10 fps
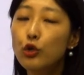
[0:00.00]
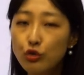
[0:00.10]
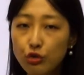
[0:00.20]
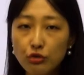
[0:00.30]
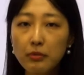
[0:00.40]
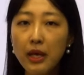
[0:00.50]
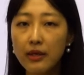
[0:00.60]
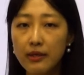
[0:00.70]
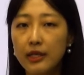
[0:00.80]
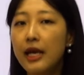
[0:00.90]
두
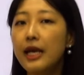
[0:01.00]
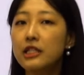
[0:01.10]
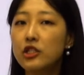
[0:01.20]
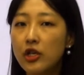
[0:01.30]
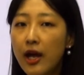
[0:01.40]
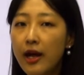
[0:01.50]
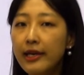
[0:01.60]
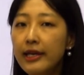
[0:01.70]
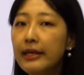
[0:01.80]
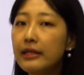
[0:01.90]
마리의
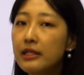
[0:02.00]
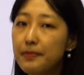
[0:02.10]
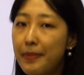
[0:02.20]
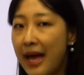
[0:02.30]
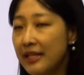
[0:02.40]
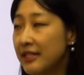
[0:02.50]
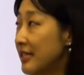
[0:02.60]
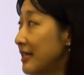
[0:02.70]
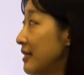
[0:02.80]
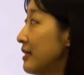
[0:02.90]
giant
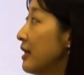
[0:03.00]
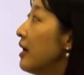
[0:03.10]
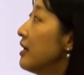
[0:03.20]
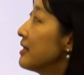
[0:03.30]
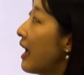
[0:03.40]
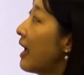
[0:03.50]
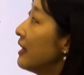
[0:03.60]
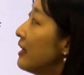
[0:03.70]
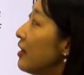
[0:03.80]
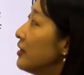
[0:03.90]
pandas
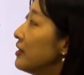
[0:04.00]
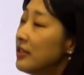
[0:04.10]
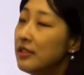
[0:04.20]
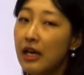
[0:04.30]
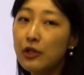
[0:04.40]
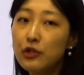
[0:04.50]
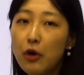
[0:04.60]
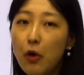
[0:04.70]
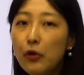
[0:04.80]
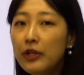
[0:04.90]
자이언트 아주
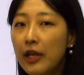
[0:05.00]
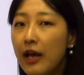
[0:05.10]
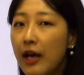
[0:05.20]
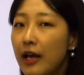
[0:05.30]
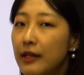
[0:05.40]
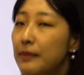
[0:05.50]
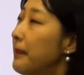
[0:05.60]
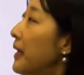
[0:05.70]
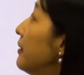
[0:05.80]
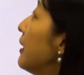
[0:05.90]
거대한
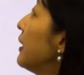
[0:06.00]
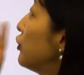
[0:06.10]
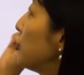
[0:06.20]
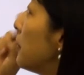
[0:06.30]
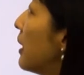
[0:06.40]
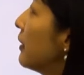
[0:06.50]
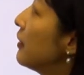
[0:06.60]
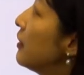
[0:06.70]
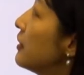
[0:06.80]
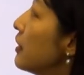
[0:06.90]
팬다 두
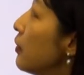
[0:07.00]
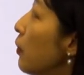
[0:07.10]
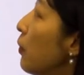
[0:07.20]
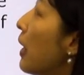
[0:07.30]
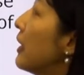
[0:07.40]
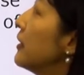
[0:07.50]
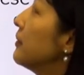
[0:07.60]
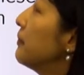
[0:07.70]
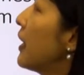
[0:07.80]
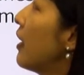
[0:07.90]
마리를 싣고
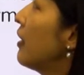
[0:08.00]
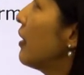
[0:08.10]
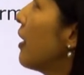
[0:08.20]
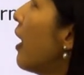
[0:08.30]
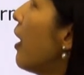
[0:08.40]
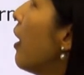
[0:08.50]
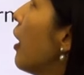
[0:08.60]
가는 비행기가